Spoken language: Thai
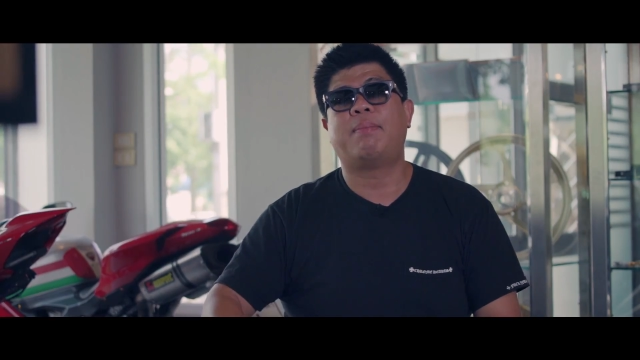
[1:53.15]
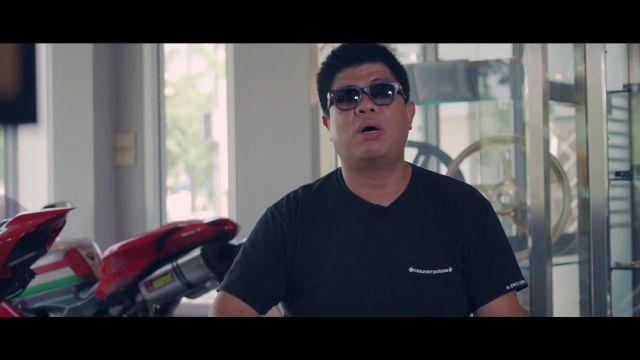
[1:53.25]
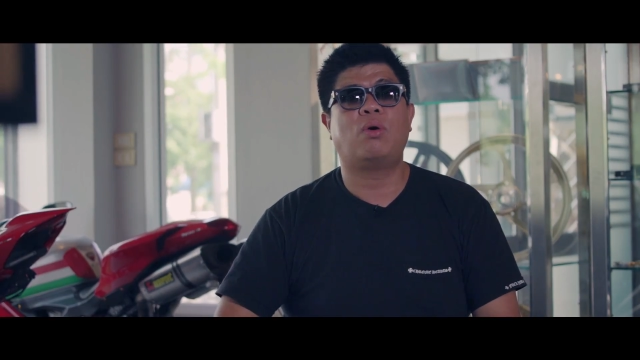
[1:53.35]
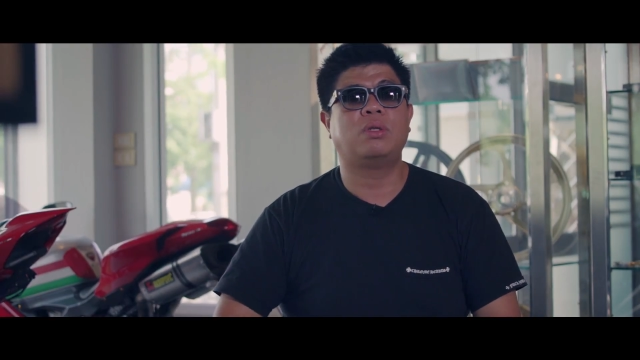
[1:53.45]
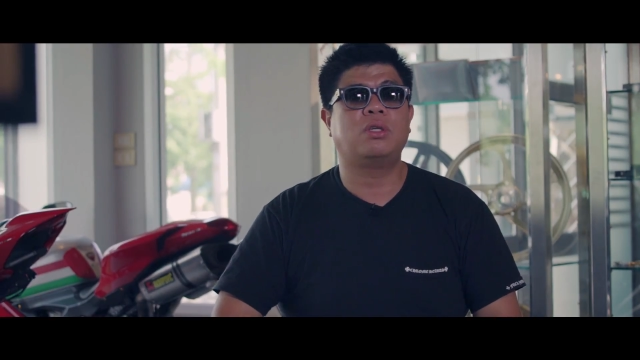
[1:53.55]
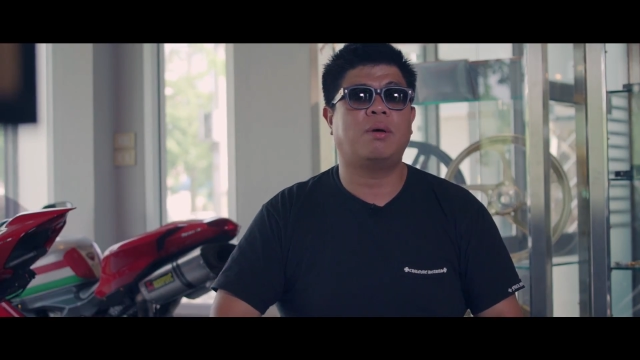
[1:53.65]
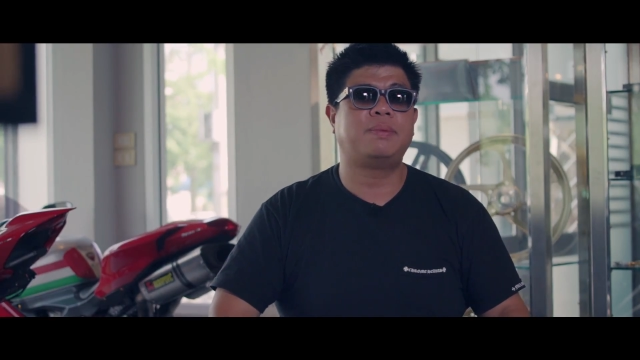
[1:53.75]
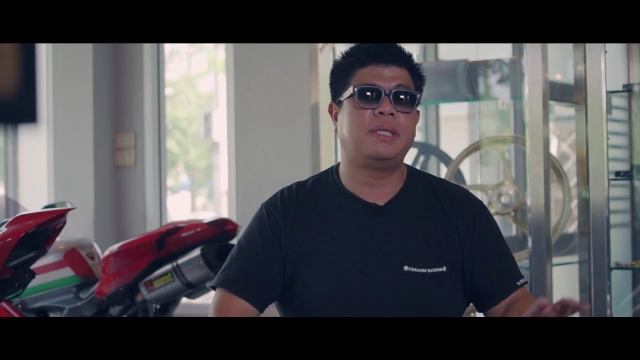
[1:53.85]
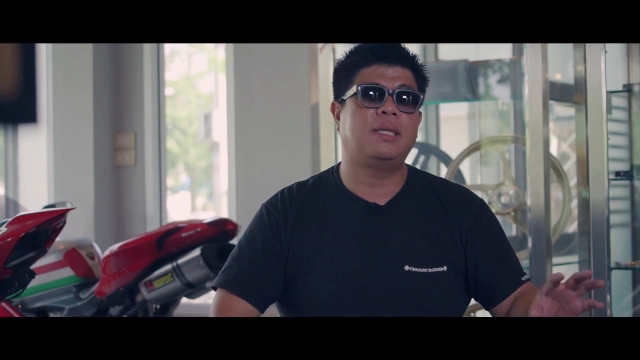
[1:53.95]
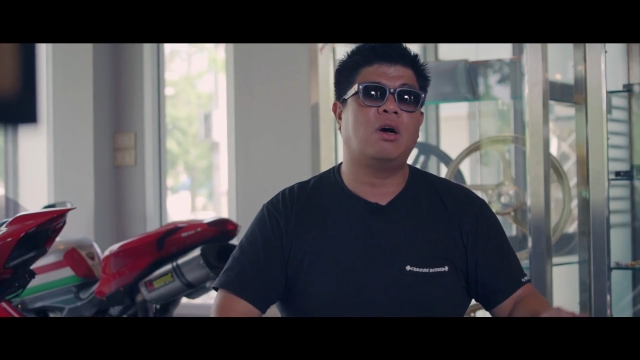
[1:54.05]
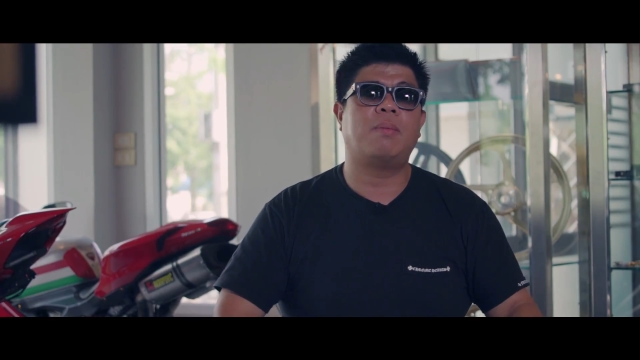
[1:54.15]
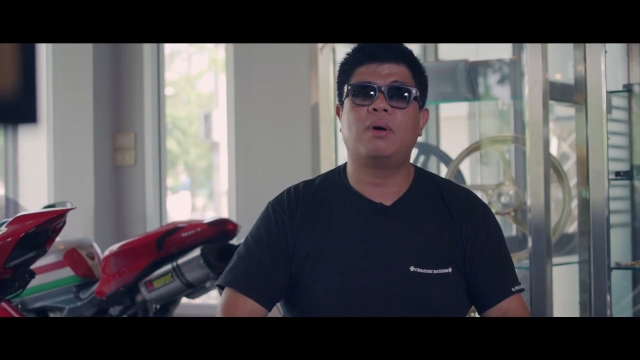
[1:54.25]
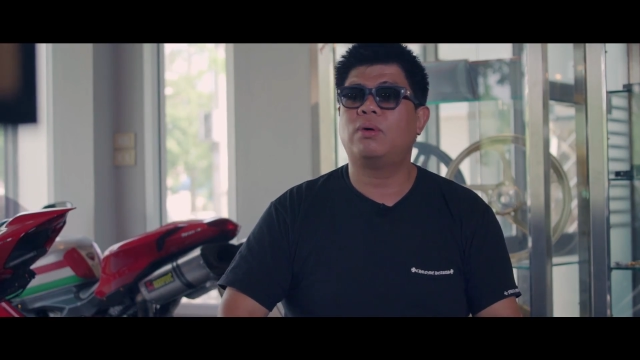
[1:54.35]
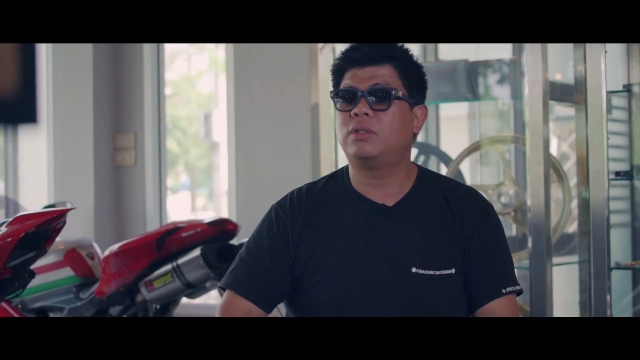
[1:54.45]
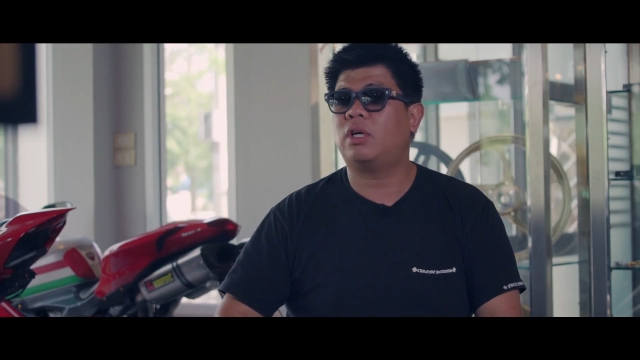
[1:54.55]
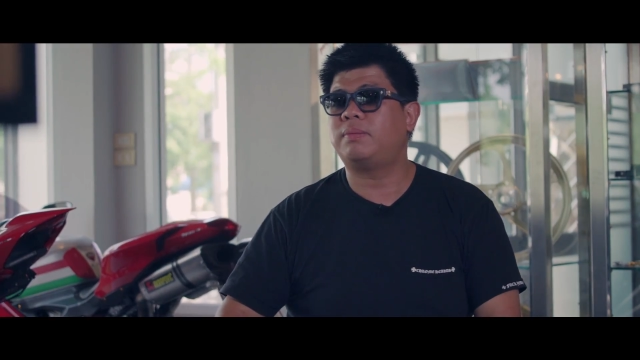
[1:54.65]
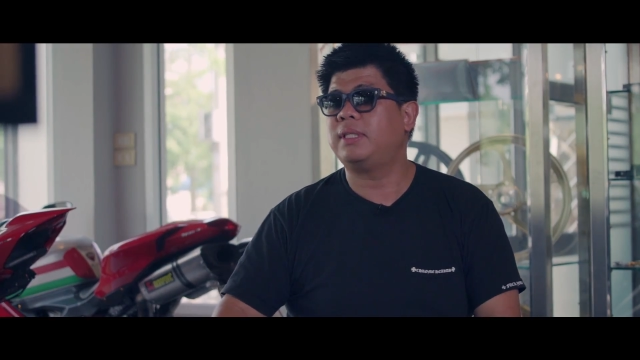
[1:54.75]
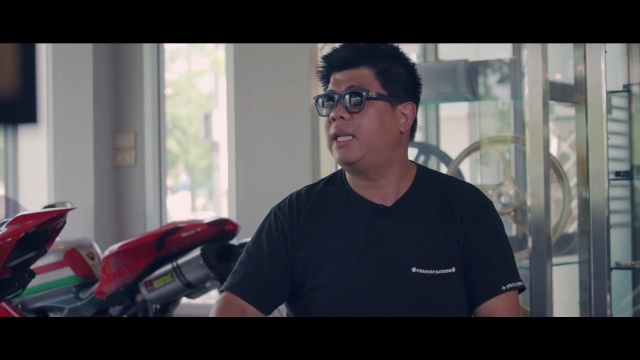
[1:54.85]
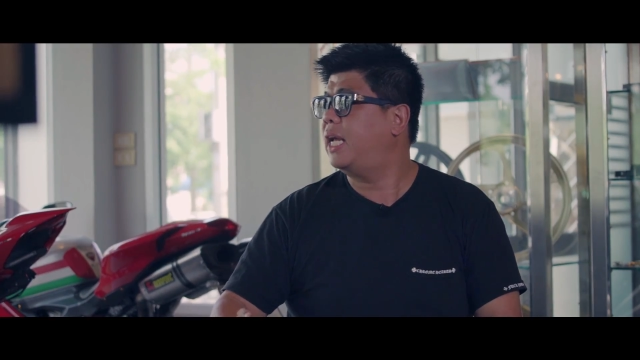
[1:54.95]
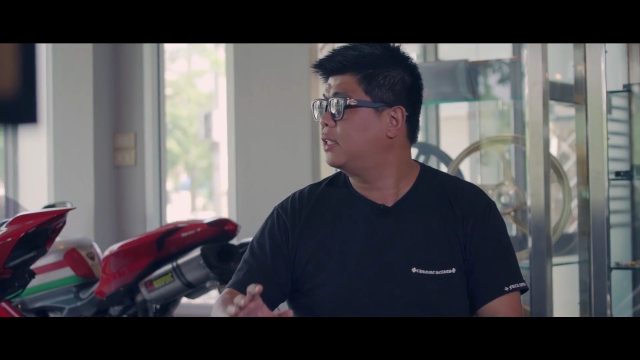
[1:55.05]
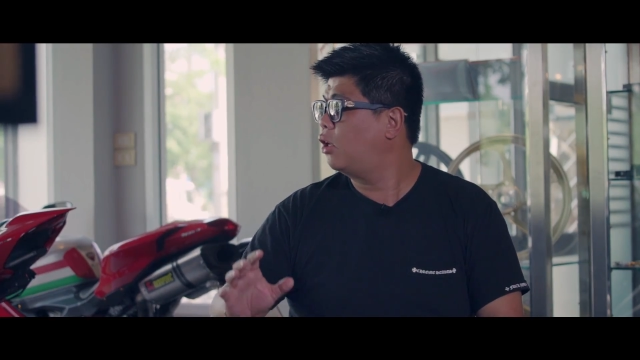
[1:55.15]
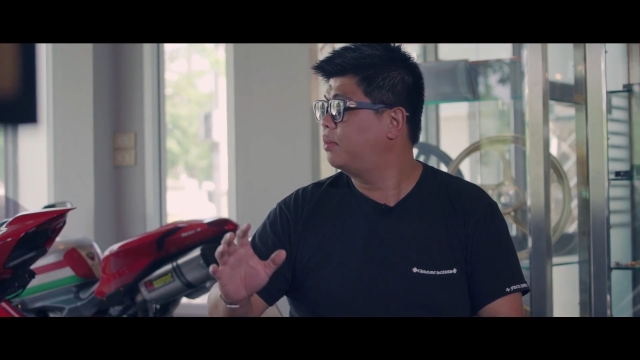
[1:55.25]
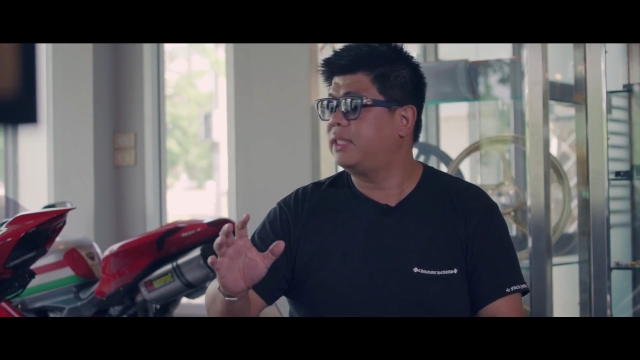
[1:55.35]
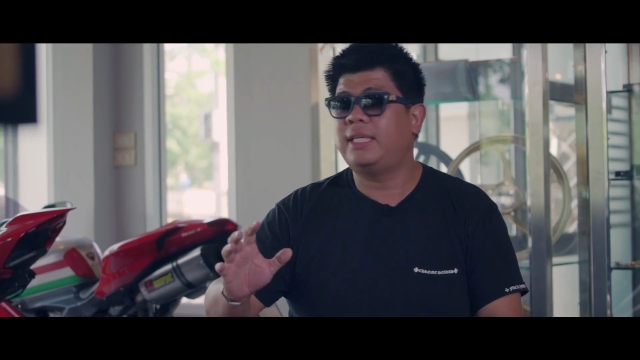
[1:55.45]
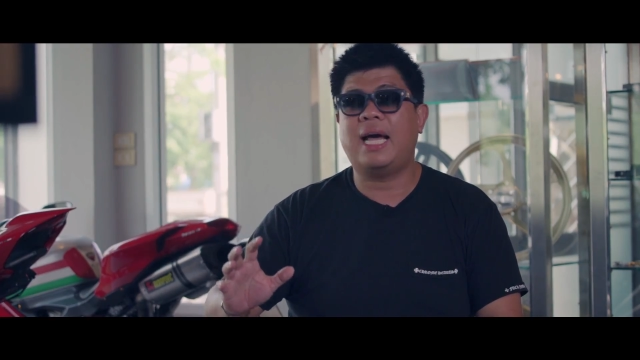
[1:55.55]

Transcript: บางคนชอบสีทองบางคนชอบสีแดงชอบสี